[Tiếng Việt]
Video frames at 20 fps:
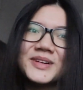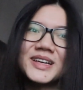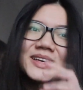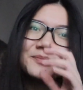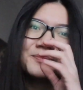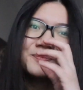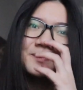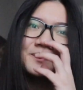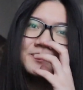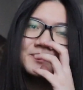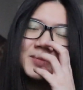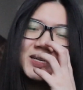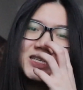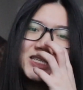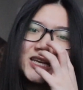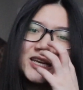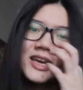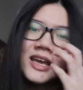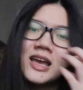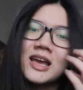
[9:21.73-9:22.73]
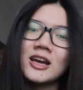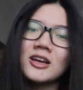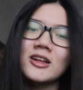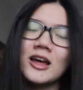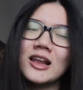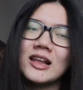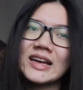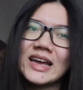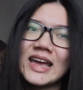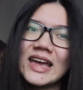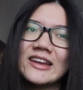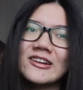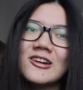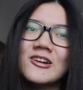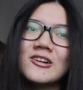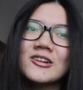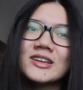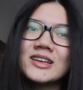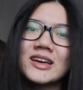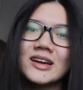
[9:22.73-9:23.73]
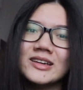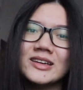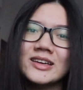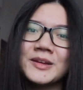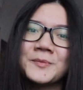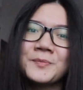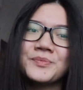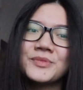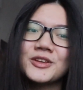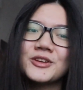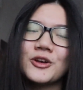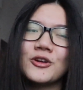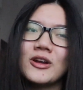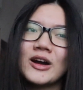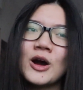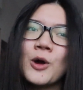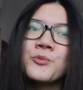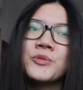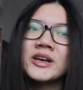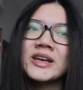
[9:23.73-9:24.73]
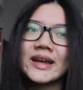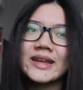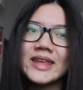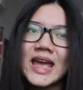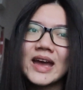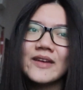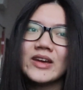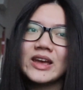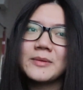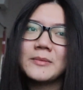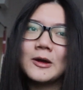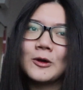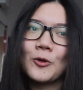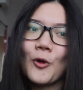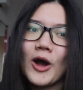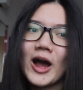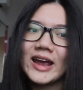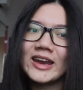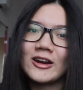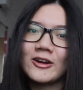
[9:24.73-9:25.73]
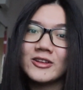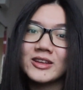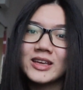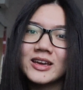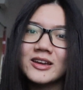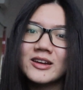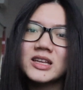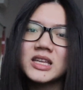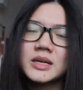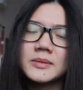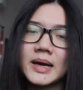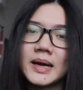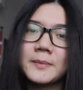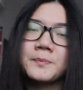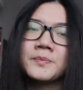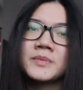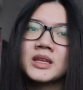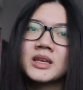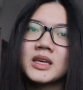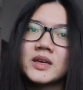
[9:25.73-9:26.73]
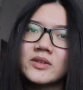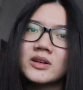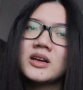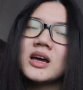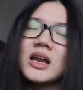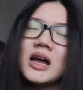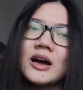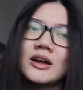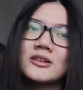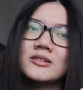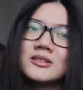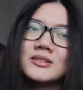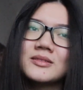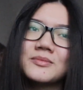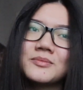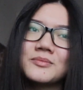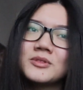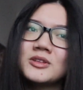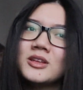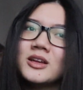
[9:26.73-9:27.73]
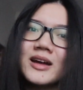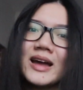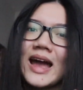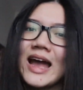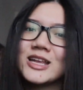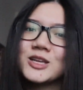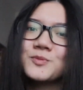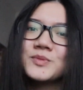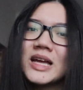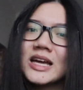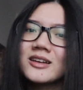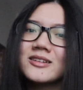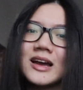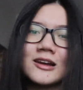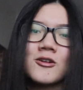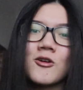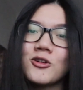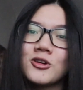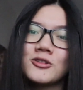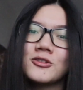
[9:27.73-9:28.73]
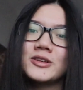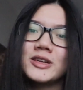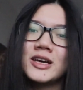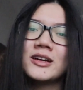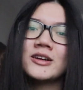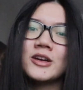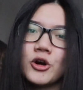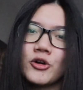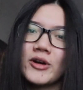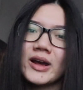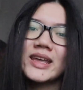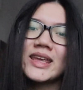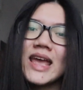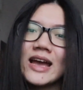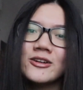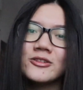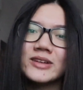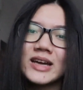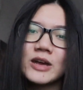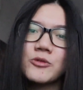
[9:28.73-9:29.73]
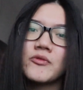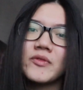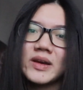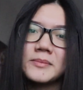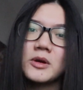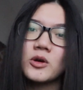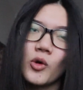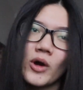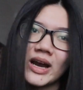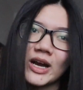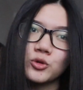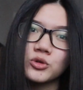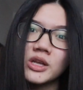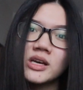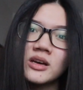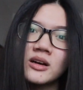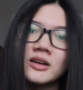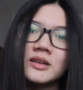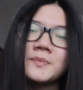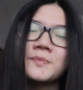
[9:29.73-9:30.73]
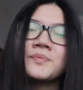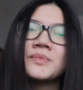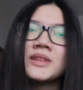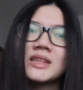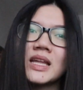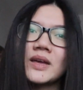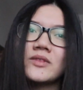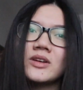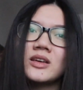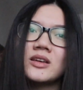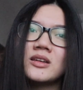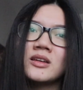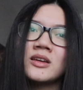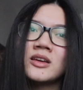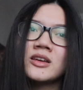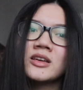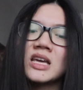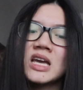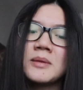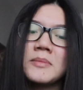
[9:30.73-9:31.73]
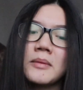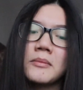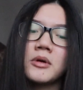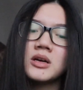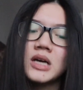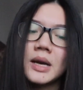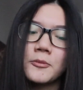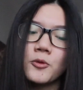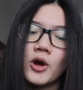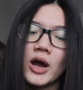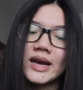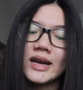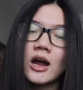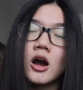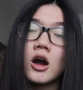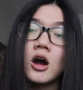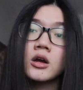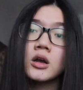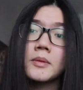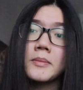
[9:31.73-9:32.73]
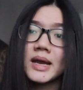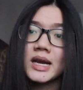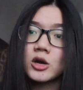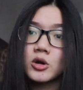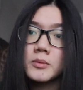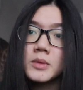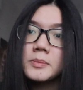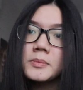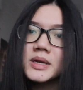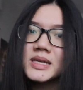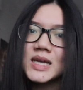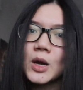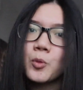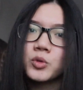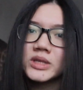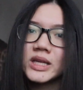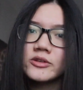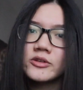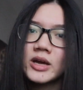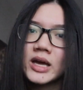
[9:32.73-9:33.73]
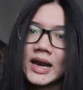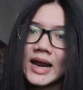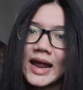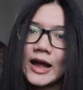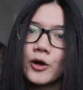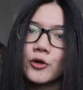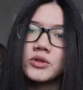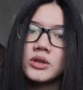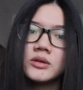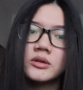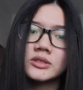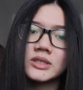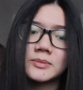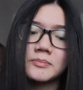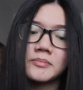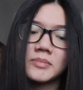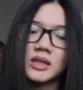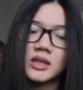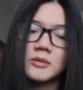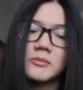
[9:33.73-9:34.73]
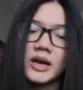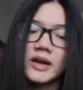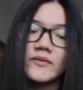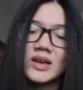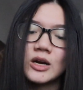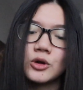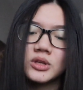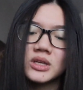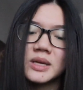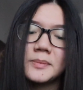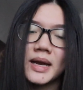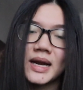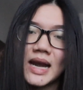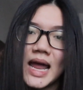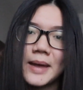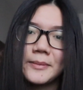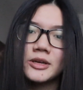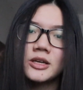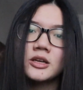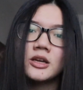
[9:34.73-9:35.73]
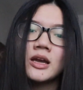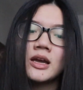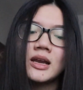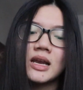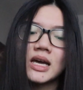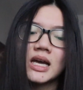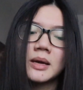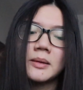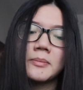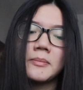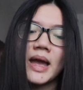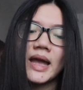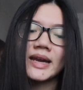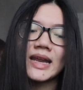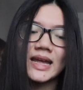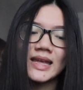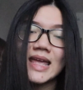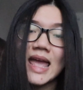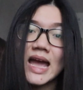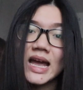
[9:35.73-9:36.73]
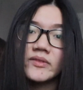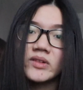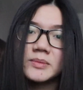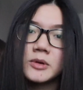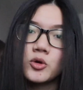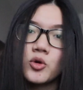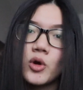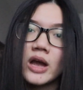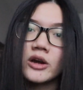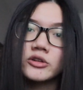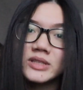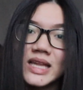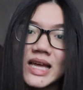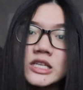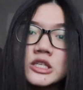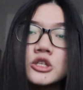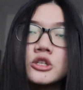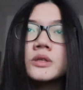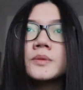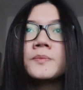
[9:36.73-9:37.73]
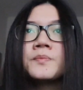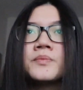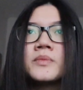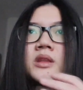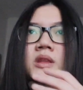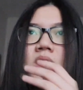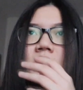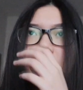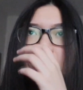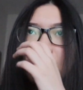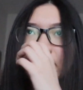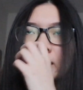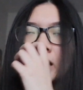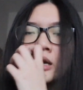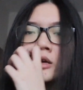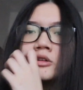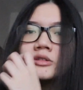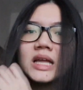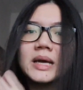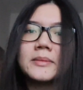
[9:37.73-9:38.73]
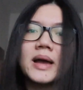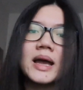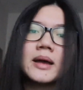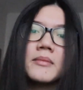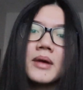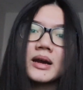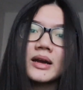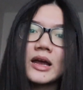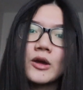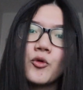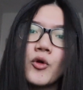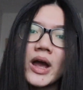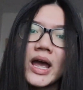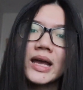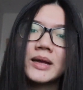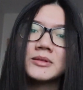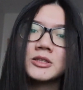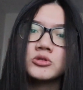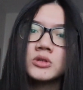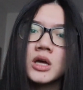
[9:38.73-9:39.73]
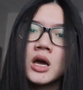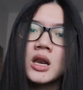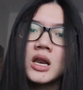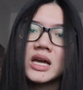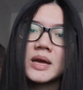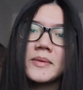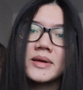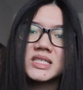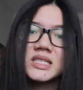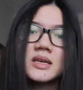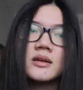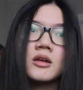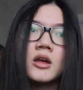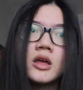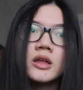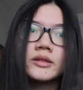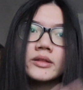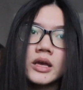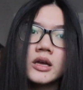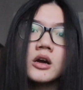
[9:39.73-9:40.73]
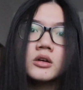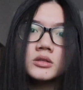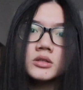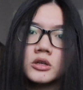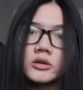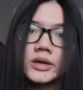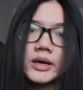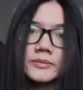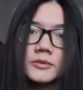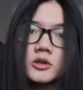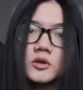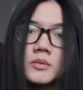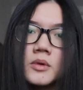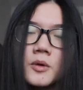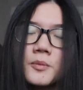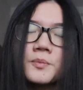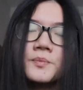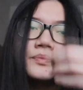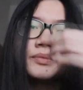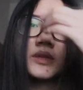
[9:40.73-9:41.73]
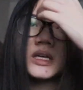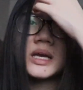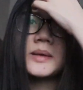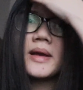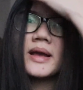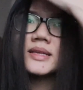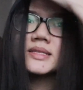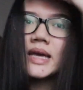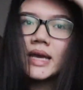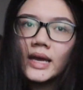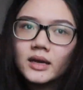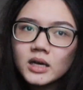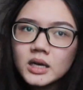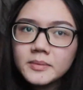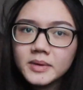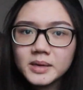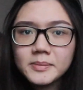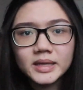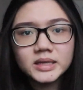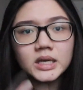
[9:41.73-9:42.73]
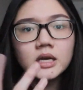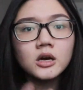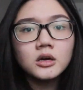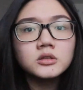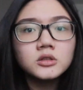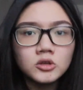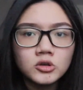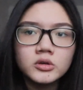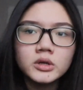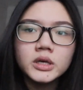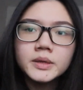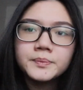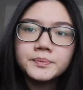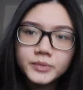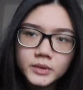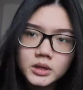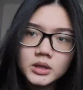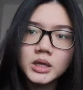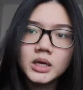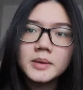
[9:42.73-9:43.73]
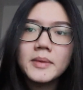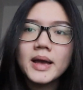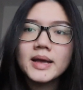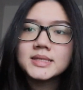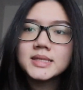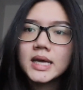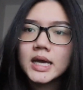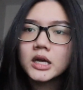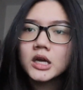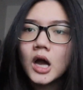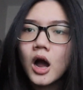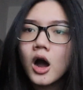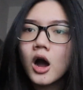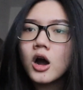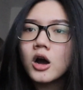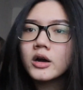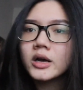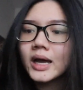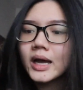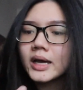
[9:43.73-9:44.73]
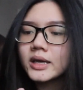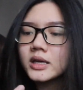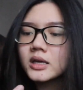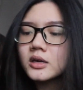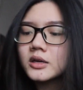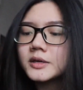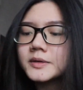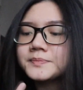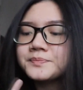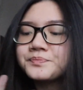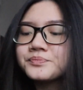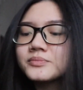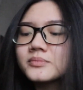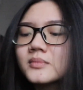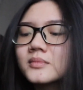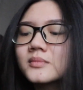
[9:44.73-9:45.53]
mình mình chỉ có thể là nghe nó hơi kỳ như kiểu là không nên đánh giá vẻ bề ngoài nào này kia nhưng mà cái vấn đề là tất cả chúng ta tất cả con người á, đều đánh giá người khác qua vẻ bề ngoài đầu tiên hết tại vì khi các bạn mới gặp một ai đó các bạn đâu có biết bên trong người ta như thế nào nhưng mà nhưng mà cái việc đầu tiên các bạn làm ấy là các bạn đánh giá cái vẻ bề ngoài người ta trước nên các bạn thấy người ta mà ăn mặc đàng hoàng tử tế là các bạn sẽ thấy ấn tượng ngập tức đúng không thì các bạn sẽ khi mà các bạn thấy ấn tượng á thì các bạn sẽ có cái um,